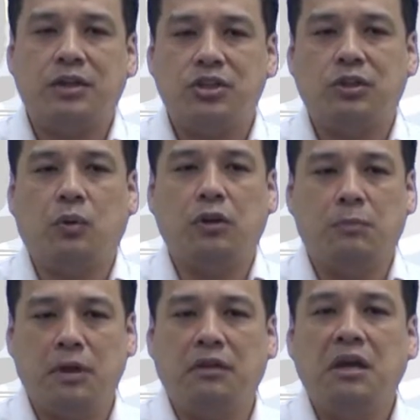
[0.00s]
个系统里
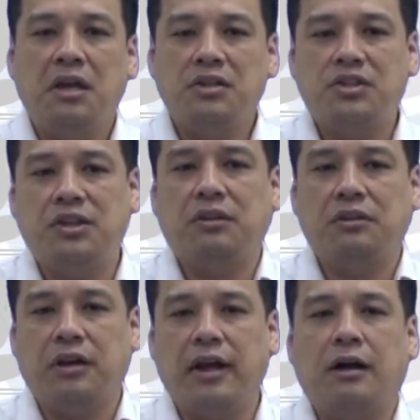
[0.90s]
面，碱
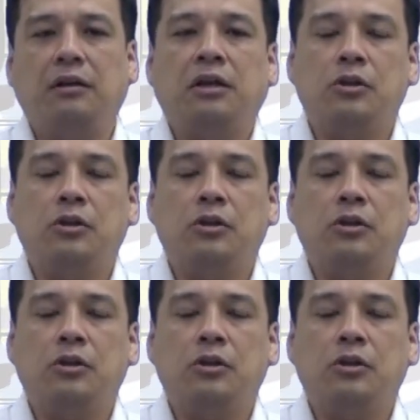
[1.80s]
的量